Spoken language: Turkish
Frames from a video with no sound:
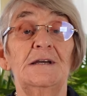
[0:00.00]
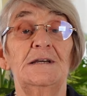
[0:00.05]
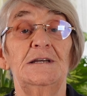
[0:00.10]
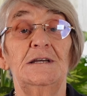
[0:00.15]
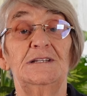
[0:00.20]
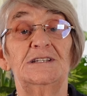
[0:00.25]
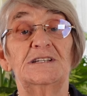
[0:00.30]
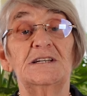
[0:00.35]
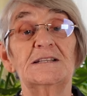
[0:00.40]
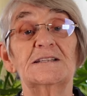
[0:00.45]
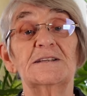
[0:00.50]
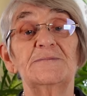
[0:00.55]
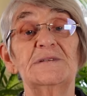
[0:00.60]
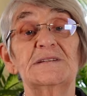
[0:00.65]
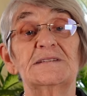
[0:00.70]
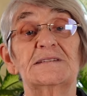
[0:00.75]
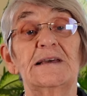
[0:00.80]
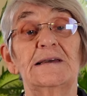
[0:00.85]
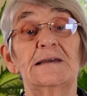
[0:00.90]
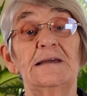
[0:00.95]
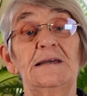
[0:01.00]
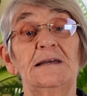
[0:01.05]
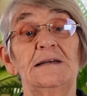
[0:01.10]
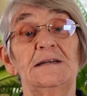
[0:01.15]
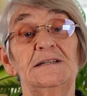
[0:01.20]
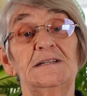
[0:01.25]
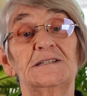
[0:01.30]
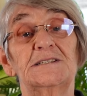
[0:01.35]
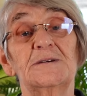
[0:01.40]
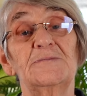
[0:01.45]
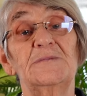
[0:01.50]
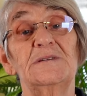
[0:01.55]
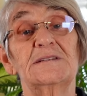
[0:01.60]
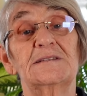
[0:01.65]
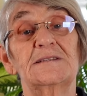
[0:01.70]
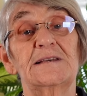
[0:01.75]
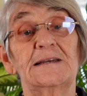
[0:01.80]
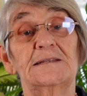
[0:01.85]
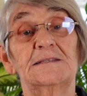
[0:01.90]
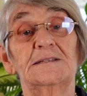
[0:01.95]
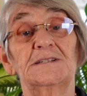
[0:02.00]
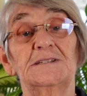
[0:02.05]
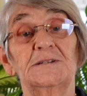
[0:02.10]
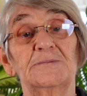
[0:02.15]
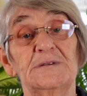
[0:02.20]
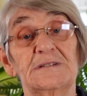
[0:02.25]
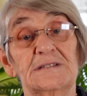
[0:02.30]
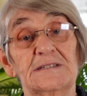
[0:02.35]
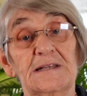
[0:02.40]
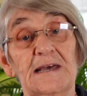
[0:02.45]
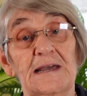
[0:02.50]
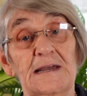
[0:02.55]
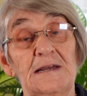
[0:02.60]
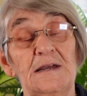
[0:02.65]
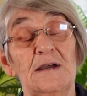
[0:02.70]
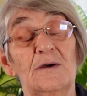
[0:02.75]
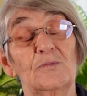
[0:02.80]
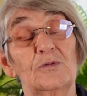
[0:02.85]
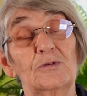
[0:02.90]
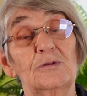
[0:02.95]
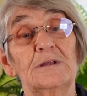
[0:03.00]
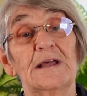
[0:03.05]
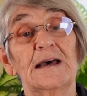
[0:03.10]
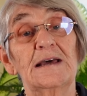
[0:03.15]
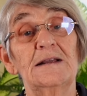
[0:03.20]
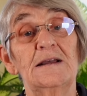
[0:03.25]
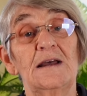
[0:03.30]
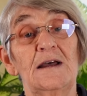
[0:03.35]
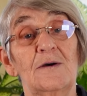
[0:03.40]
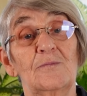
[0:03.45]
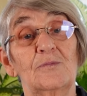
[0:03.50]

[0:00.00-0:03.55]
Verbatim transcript: E, cildimizde, içimizde, dışımızda bunlar.